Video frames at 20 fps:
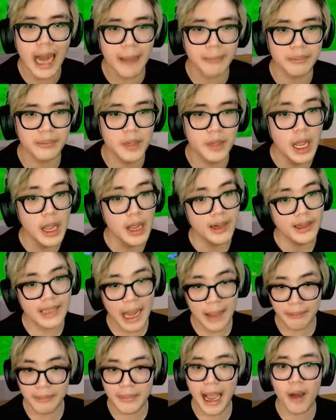5
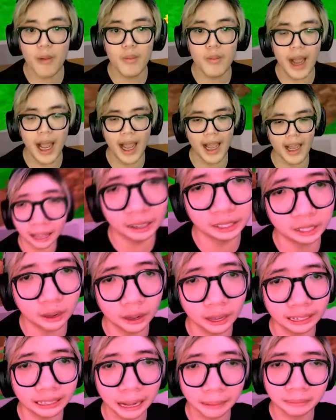5 ông à Ôi trời
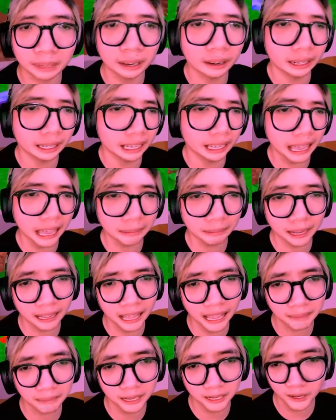ơi, 5 người thì em nghĩ
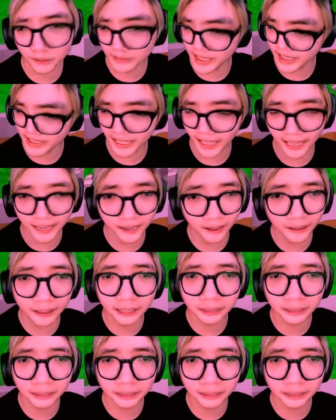là em đi đâu việc dễ rồi